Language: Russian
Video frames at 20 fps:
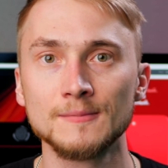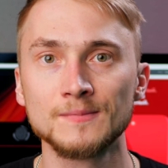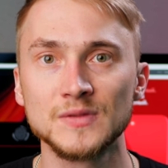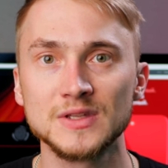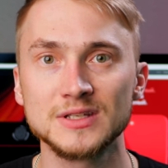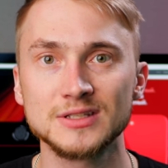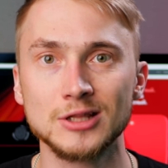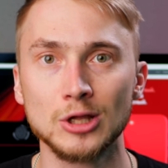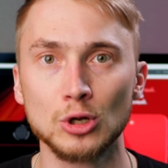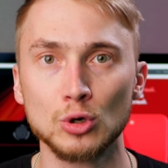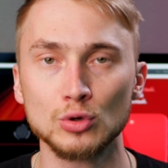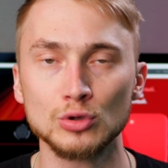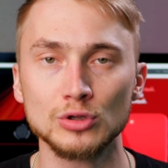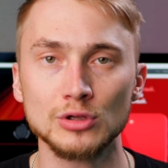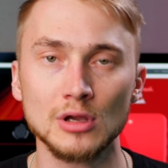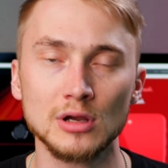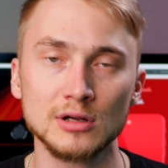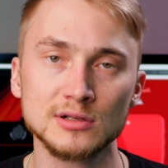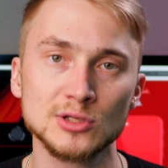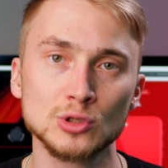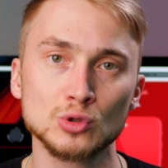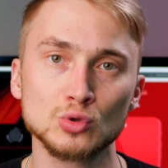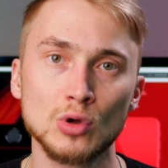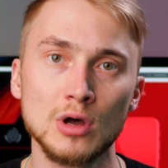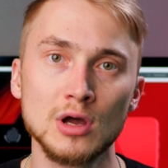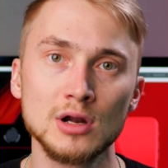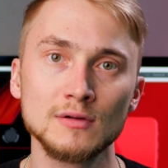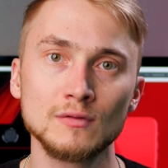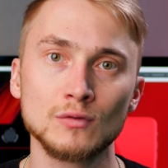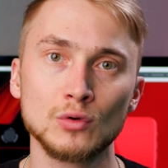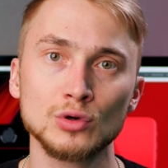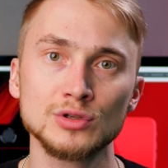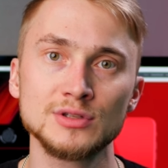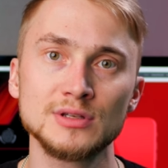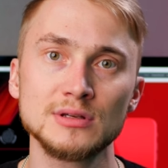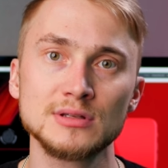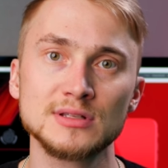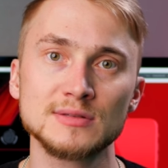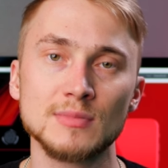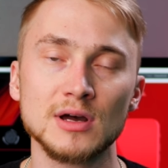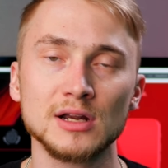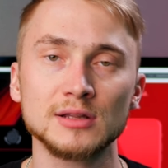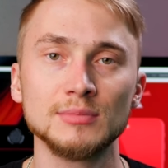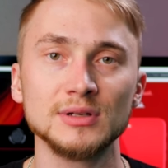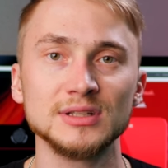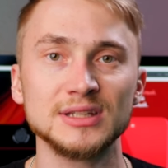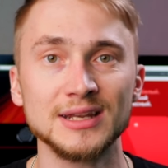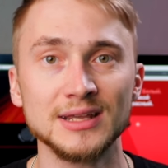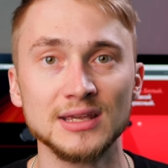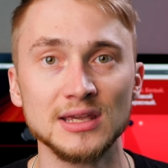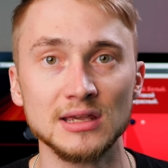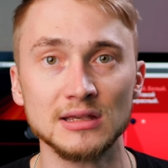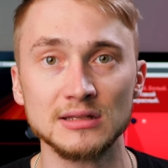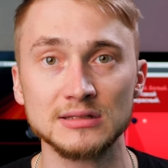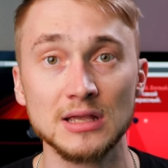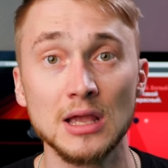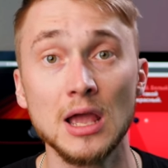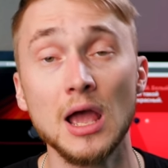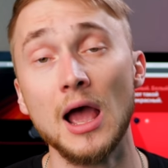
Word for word: сторонние аксессуары вроде Smart Battery Case.